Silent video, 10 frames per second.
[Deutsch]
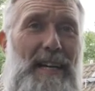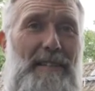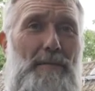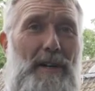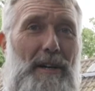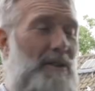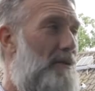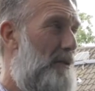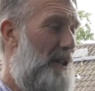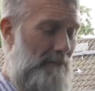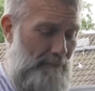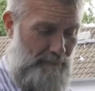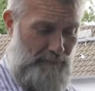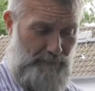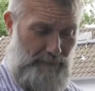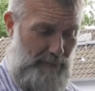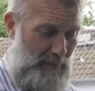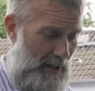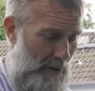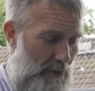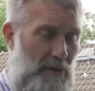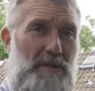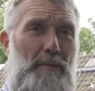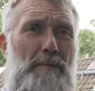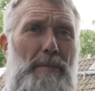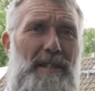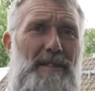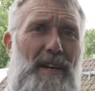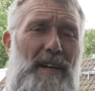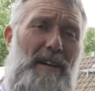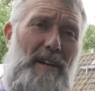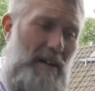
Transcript: Gaspedal-Tuning von Speedbuster,